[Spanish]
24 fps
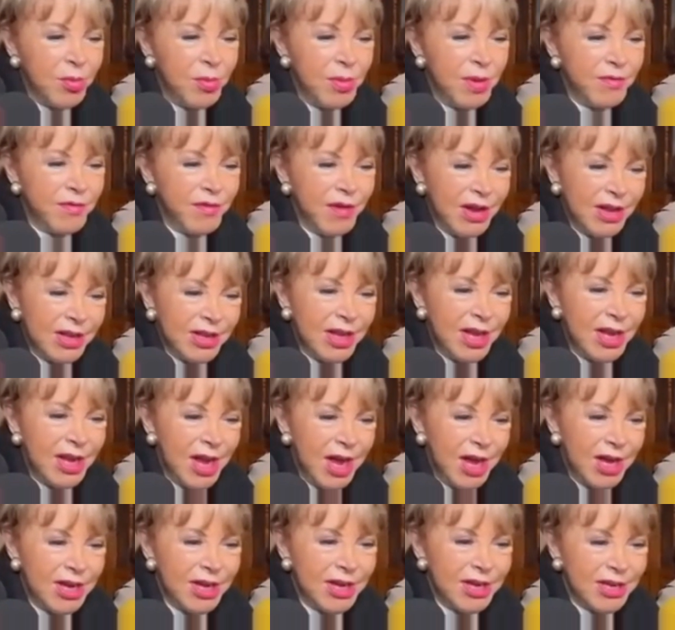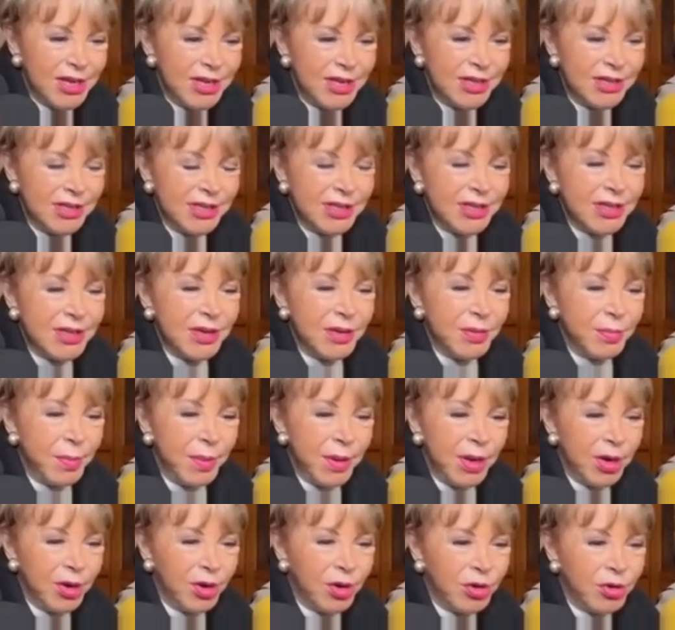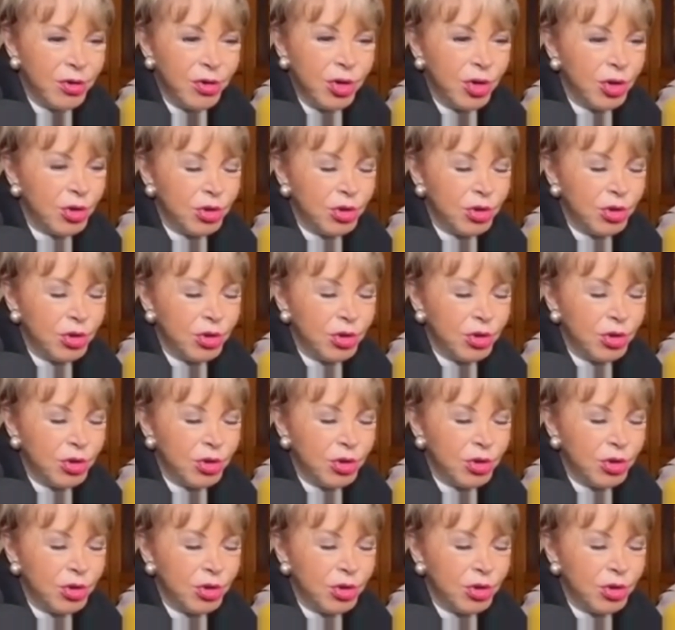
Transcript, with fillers: me falta el aire pero no,